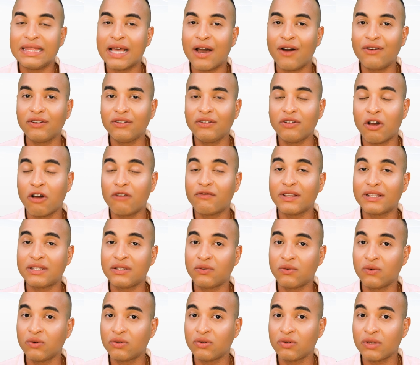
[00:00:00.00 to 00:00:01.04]
Na Uninove,
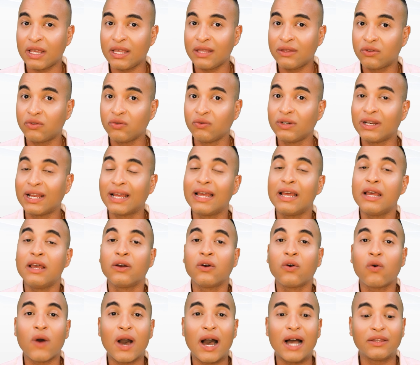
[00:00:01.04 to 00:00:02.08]
esse curso aí
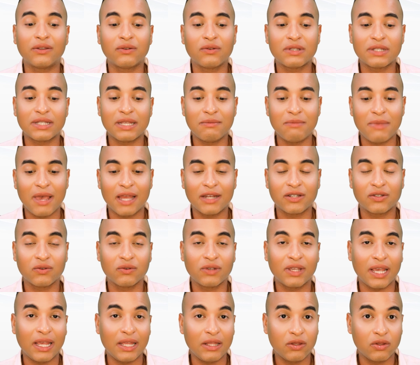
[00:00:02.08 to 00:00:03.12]
dura quatro semestres,
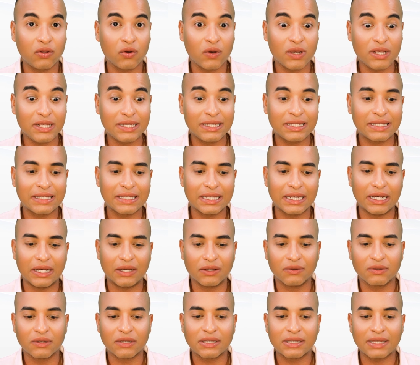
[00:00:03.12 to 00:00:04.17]
ok? Dois
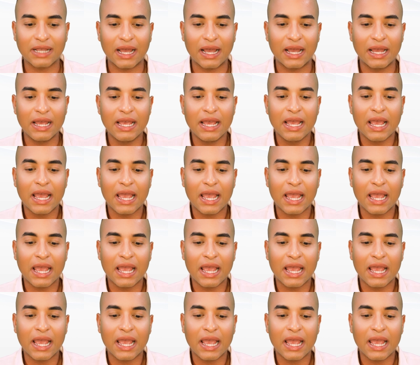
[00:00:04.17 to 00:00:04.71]
anos, tá?